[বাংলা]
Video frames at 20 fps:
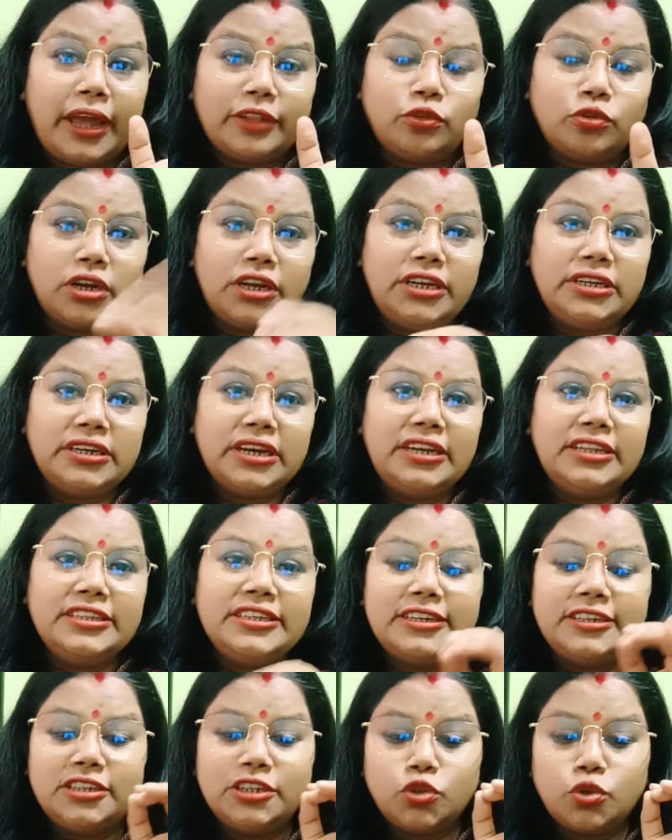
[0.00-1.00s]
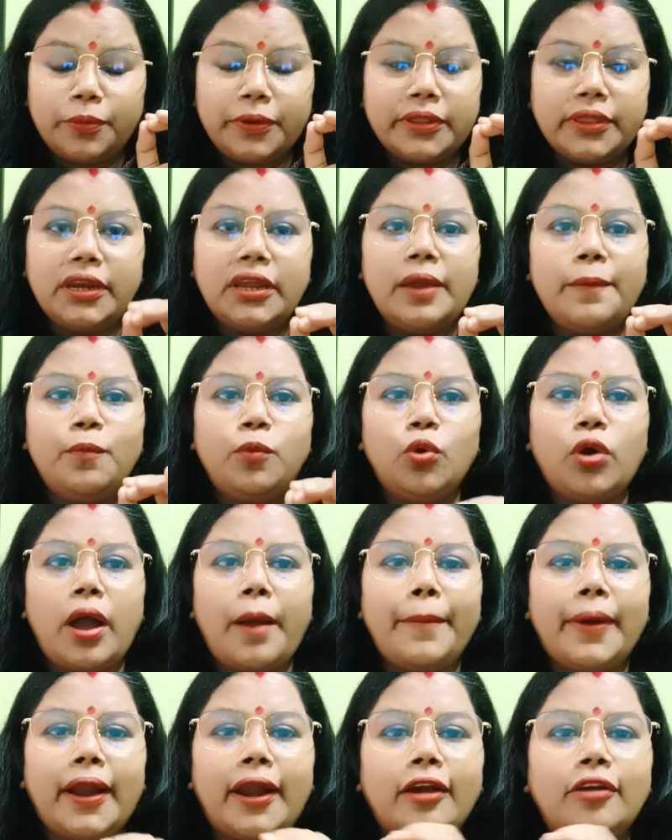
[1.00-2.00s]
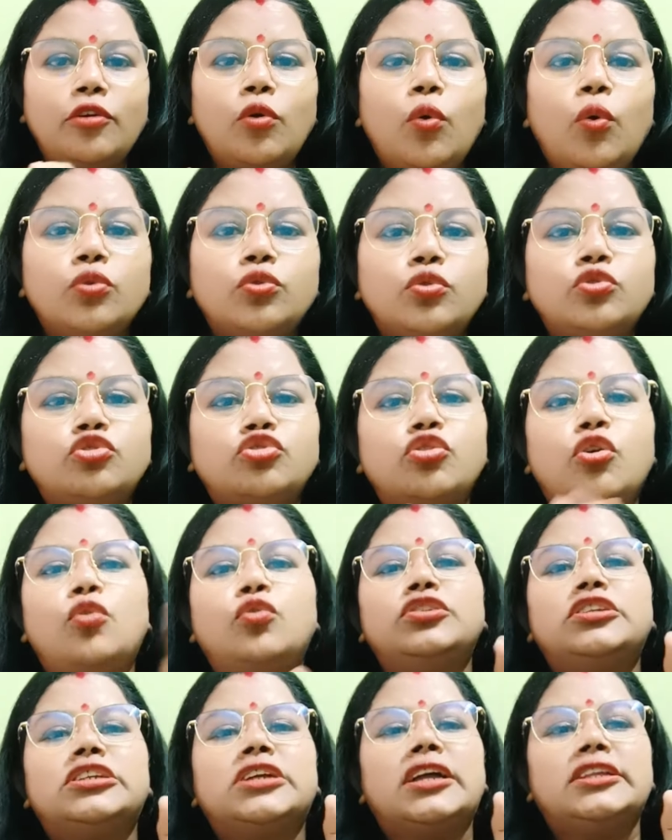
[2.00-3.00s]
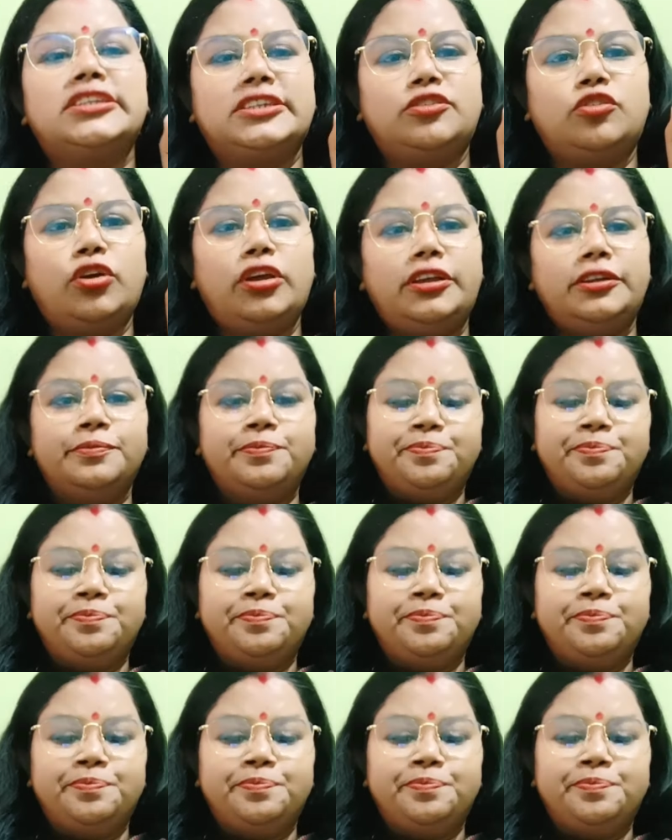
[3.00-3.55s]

এতটা ইন্টেলিজেন্ট যে তোমাদেরকে বোকা বানানো অত সহজ কাজ নয়